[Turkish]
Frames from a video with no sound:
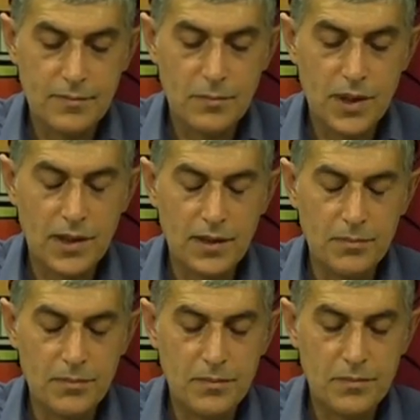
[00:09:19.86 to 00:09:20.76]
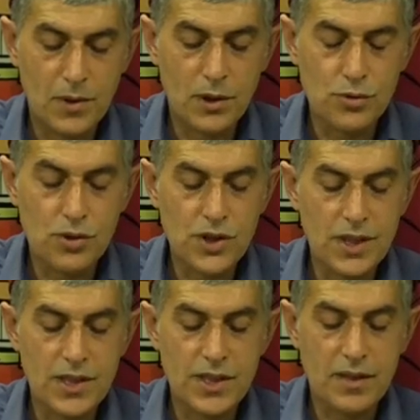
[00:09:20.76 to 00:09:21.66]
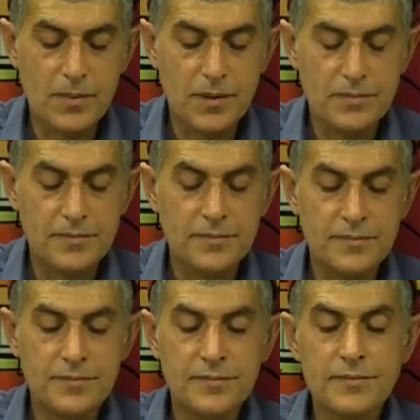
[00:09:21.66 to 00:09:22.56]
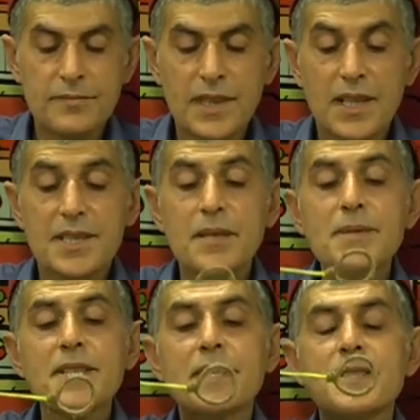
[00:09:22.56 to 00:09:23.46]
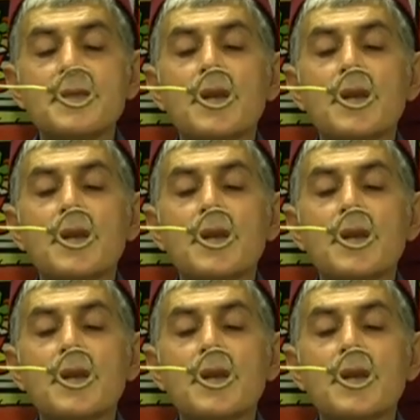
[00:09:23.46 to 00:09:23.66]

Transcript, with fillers: Bakalım baloncu çıkaracak mı? Hazır mısınız?